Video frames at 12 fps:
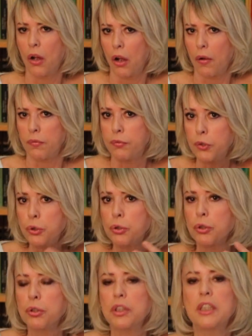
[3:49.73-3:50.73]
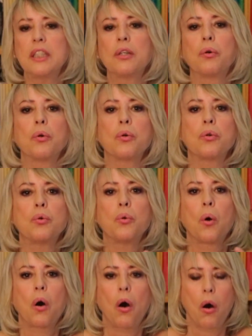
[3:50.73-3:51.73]
vous tenir au
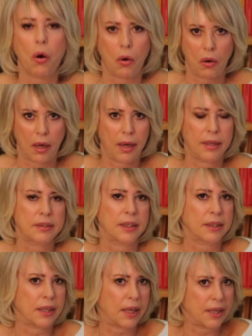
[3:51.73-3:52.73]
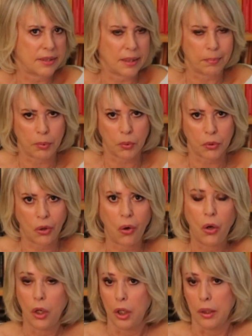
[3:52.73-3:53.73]
courant, hein, c'est très important.
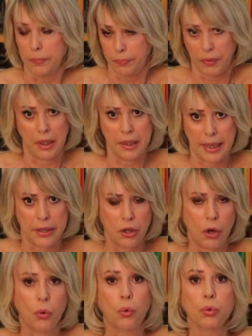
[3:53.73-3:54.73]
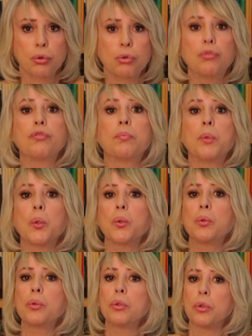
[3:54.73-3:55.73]
Et d'ailleurs on trouve
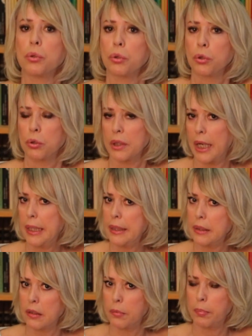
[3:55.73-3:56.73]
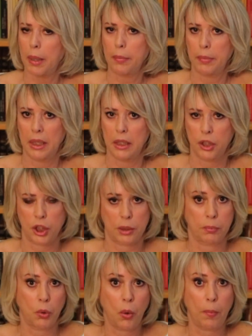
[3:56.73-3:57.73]
beaucoup de journalistes parmi les
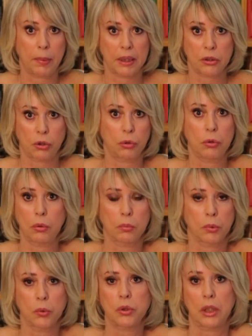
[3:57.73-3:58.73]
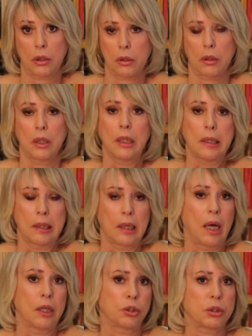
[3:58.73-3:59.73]
Gémeaux parce que bon c'est
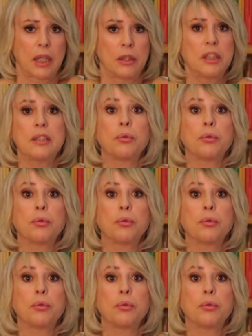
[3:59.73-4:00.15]
un journaliste